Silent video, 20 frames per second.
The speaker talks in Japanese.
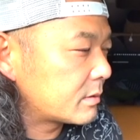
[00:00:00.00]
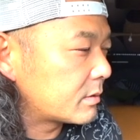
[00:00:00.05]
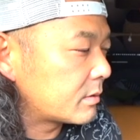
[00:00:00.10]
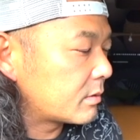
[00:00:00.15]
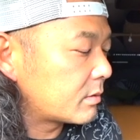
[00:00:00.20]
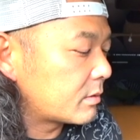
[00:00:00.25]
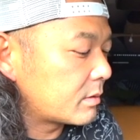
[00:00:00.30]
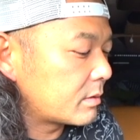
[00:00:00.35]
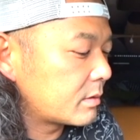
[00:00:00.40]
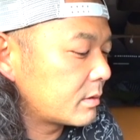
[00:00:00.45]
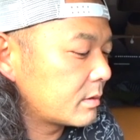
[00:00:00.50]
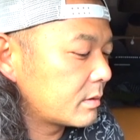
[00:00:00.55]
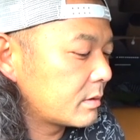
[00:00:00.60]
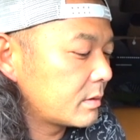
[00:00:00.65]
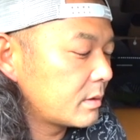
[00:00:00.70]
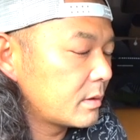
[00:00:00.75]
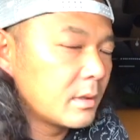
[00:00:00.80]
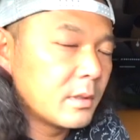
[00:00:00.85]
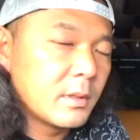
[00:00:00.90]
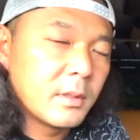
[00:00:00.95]
るのを
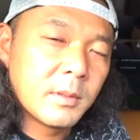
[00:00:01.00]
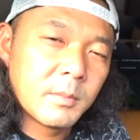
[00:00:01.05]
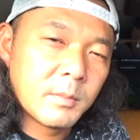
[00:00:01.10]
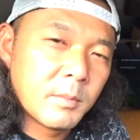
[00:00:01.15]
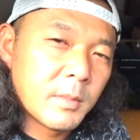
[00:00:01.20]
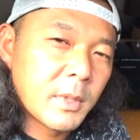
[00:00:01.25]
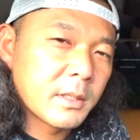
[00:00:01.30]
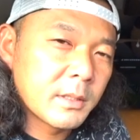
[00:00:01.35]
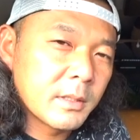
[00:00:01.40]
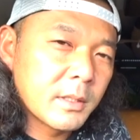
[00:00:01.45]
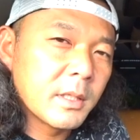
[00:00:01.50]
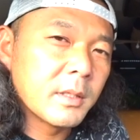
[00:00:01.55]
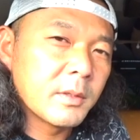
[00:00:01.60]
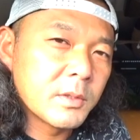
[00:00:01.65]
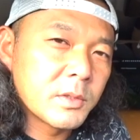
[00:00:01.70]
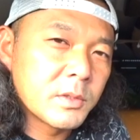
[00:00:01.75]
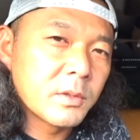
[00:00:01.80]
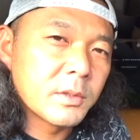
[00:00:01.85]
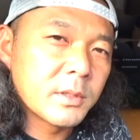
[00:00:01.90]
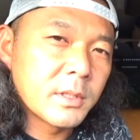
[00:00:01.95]
待っている
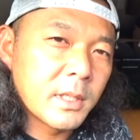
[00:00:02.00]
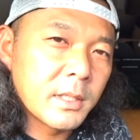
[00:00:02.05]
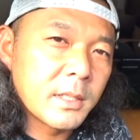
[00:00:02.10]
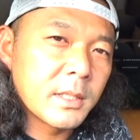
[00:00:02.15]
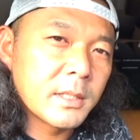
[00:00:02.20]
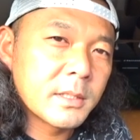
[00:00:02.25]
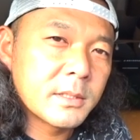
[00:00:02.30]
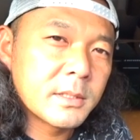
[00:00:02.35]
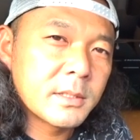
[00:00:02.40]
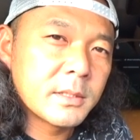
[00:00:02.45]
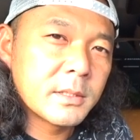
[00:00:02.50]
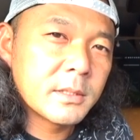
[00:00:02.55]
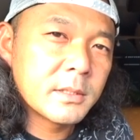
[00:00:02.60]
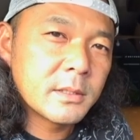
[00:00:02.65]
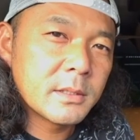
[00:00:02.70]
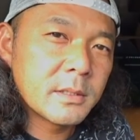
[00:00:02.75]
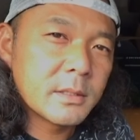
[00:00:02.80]
状態です。